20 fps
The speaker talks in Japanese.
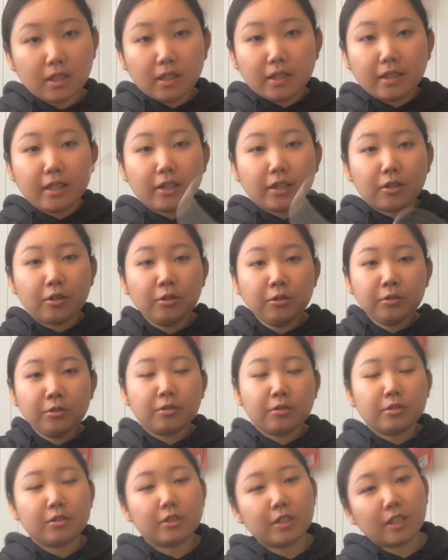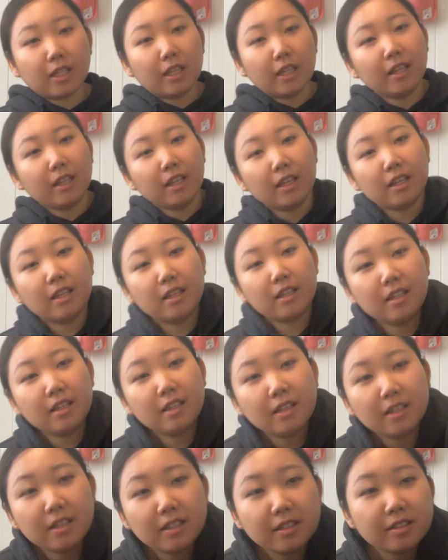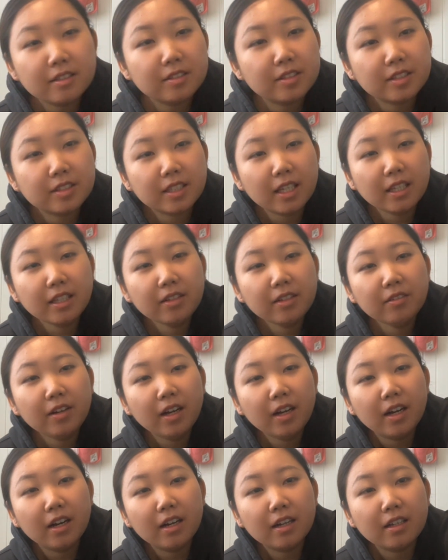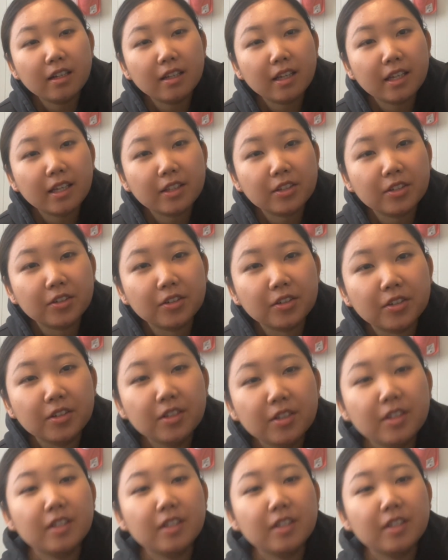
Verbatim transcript: でこの付け根付け根はえっと